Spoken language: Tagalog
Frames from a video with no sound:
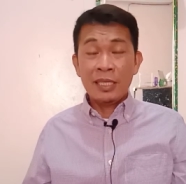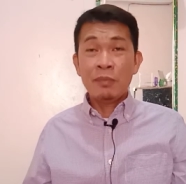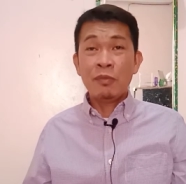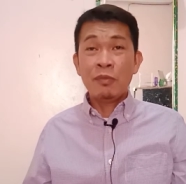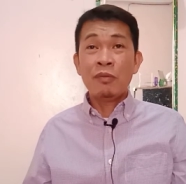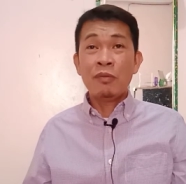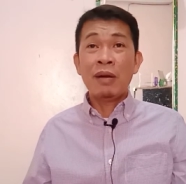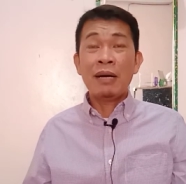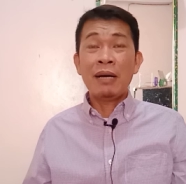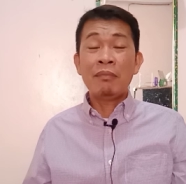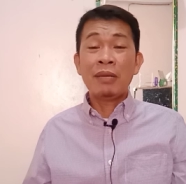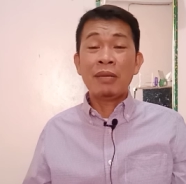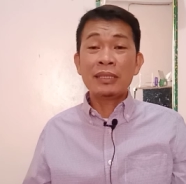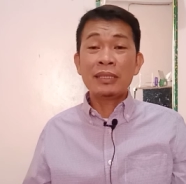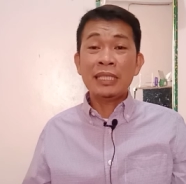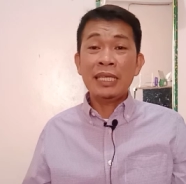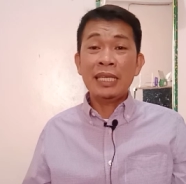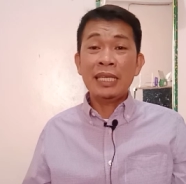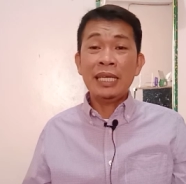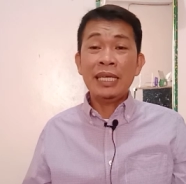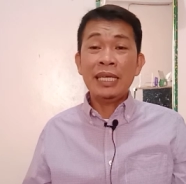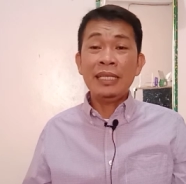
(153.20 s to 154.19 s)
hindi mo
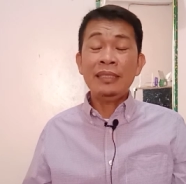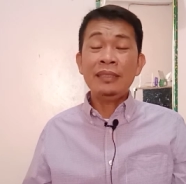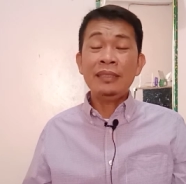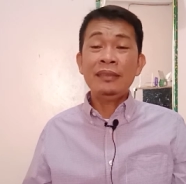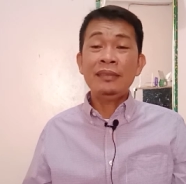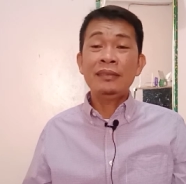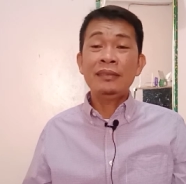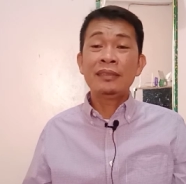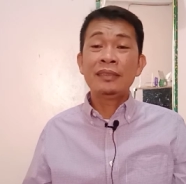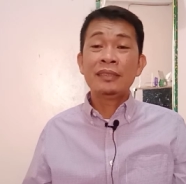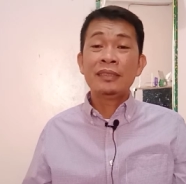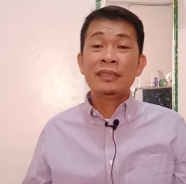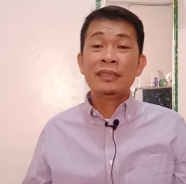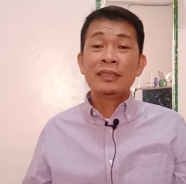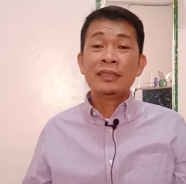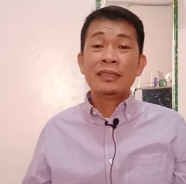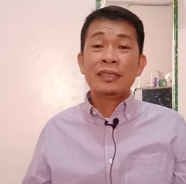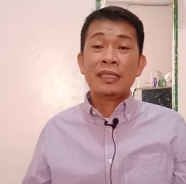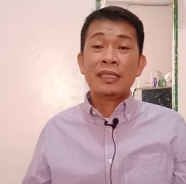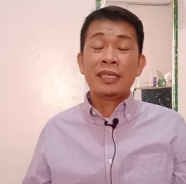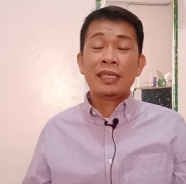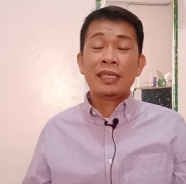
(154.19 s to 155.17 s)
babatiin
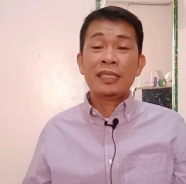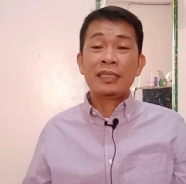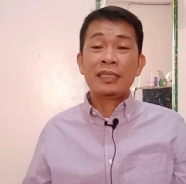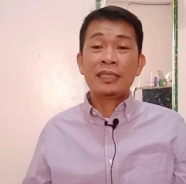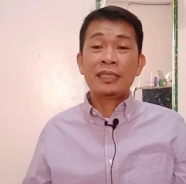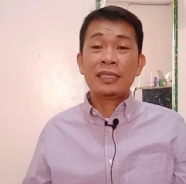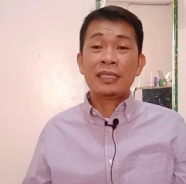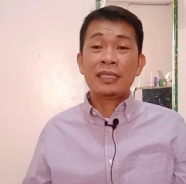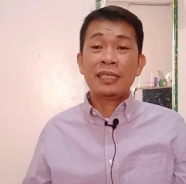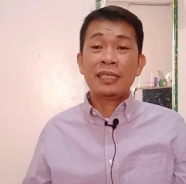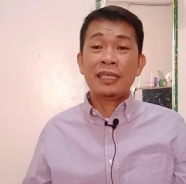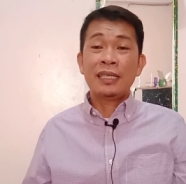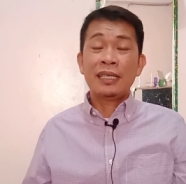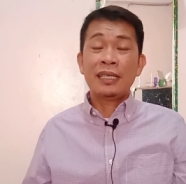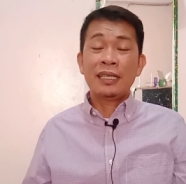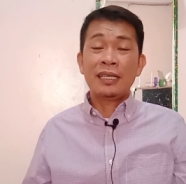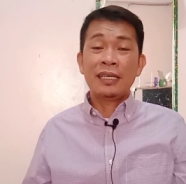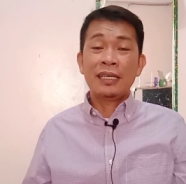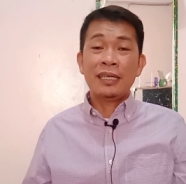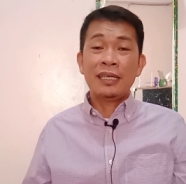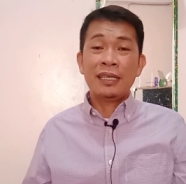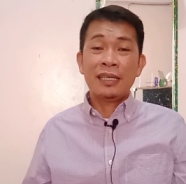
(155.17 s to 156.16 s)
at
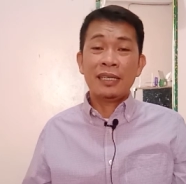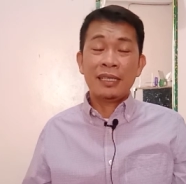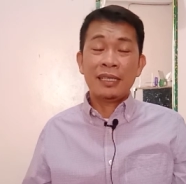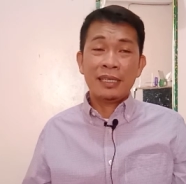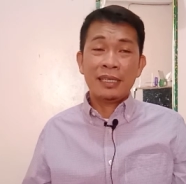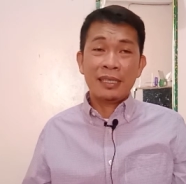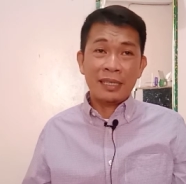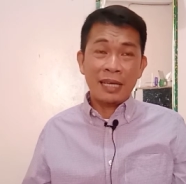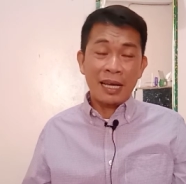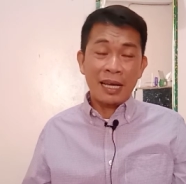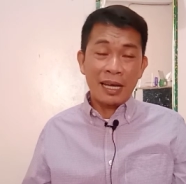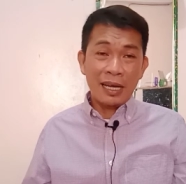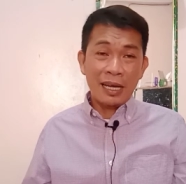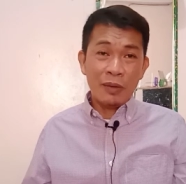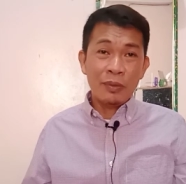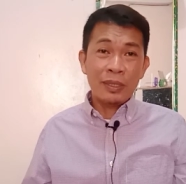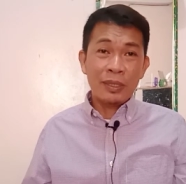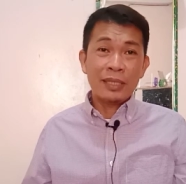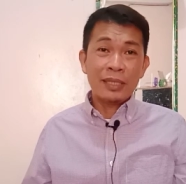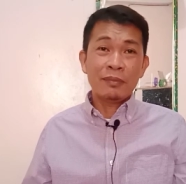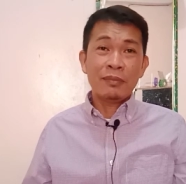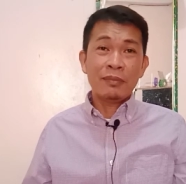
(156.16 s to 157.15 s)
uh,
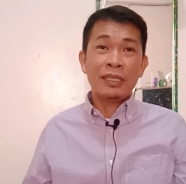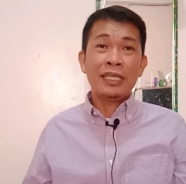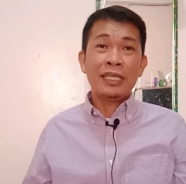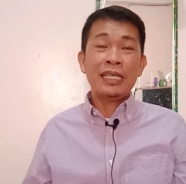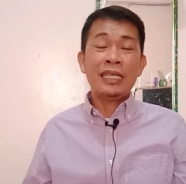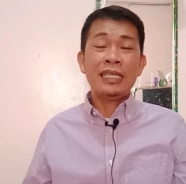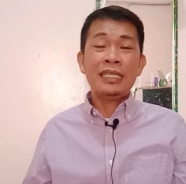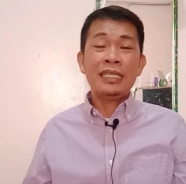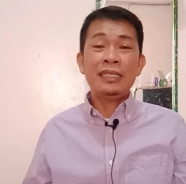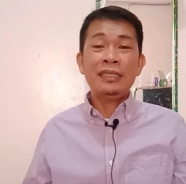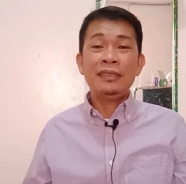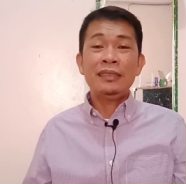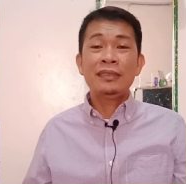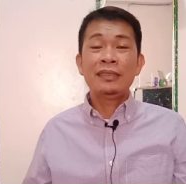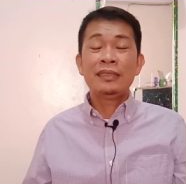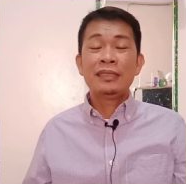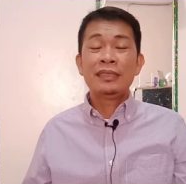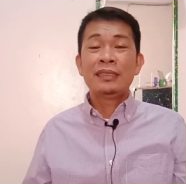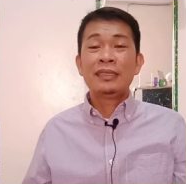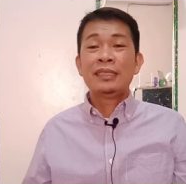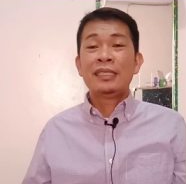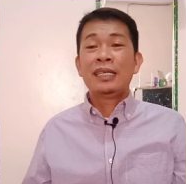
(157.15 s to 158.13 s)
kakawayan man lang?
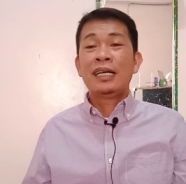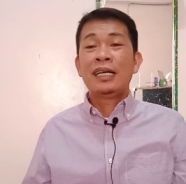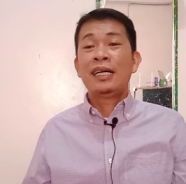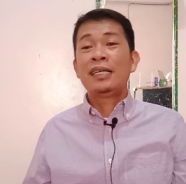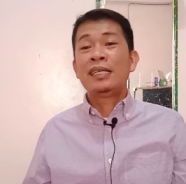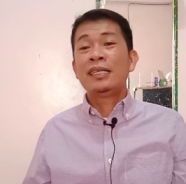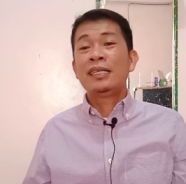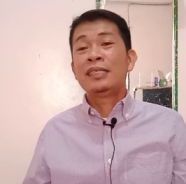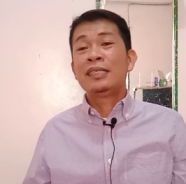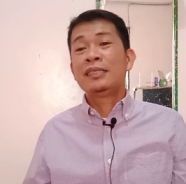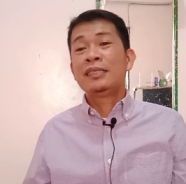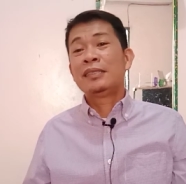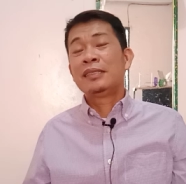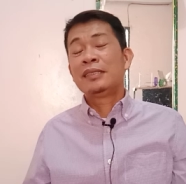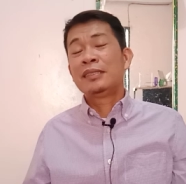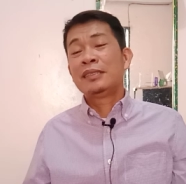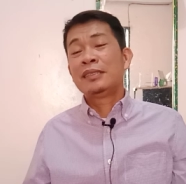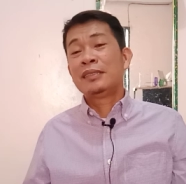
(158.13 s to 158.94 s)
ang